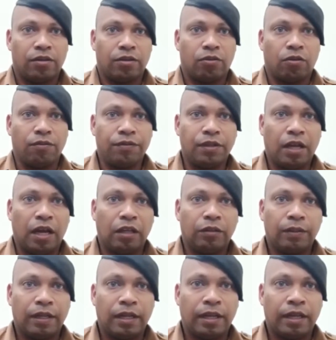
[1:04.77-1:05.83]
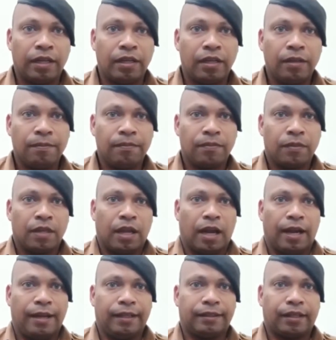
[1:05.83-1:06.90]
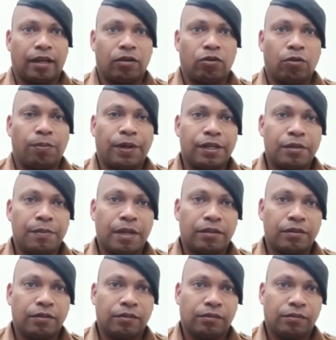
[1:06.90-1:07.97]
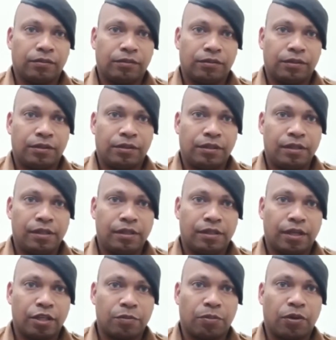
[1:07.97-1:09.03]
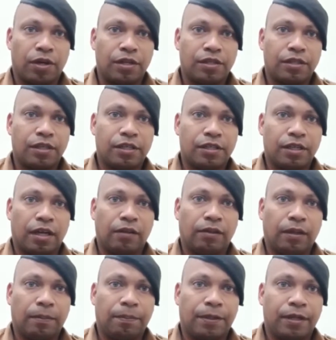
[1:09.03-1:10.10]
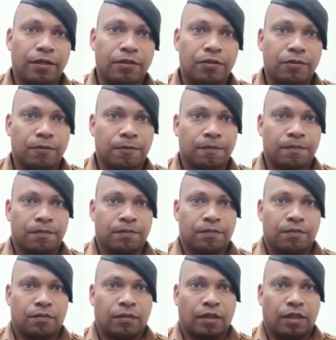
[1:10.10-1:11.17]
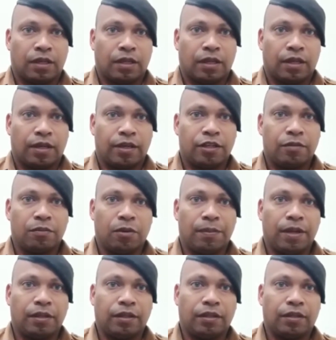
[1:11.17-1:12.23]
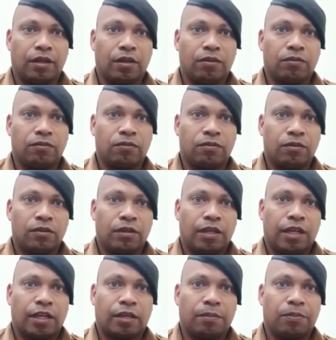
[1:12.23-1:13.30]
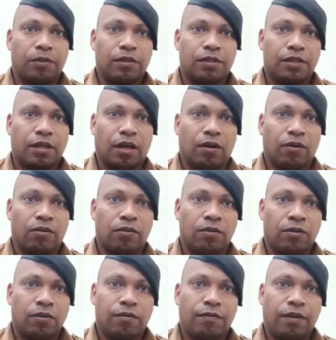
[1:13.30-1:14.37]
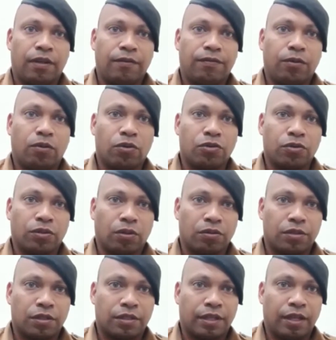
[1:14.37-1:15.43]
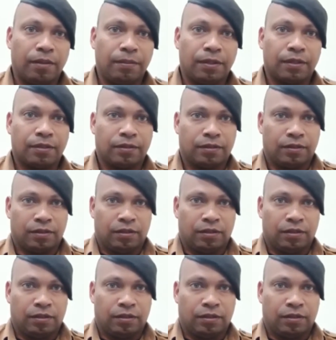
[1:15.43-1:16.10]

e convidado ele aí a entrar no compartimento de transporte destinado a preso. É, nesse momento então, a equipe policial verificou junto ao sistema